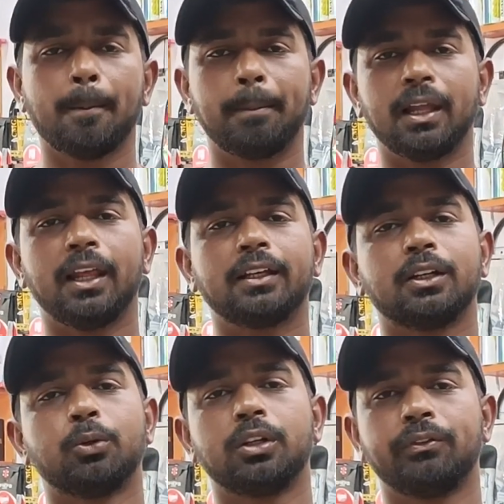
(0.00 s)
बेल
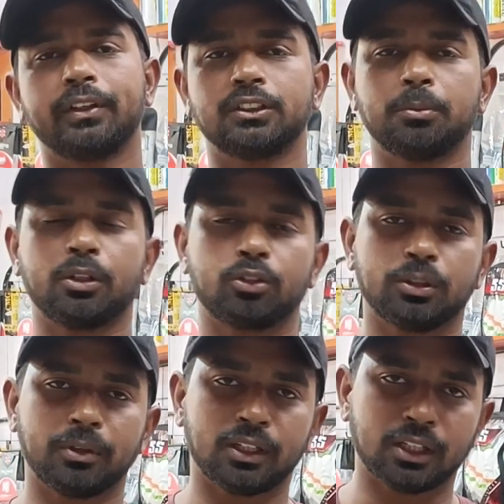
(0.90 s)
आइकन नोटिफिकेशन बटन
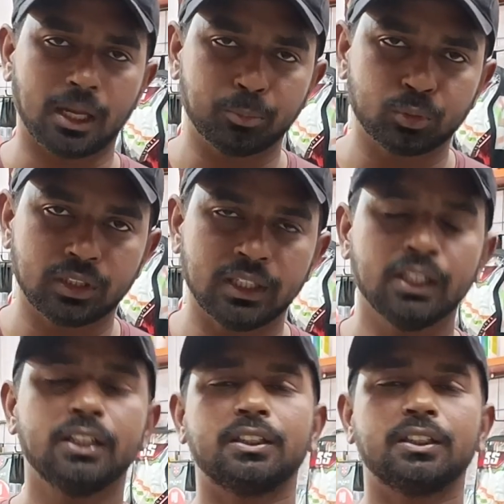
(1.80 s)
को दबाना ना भूलें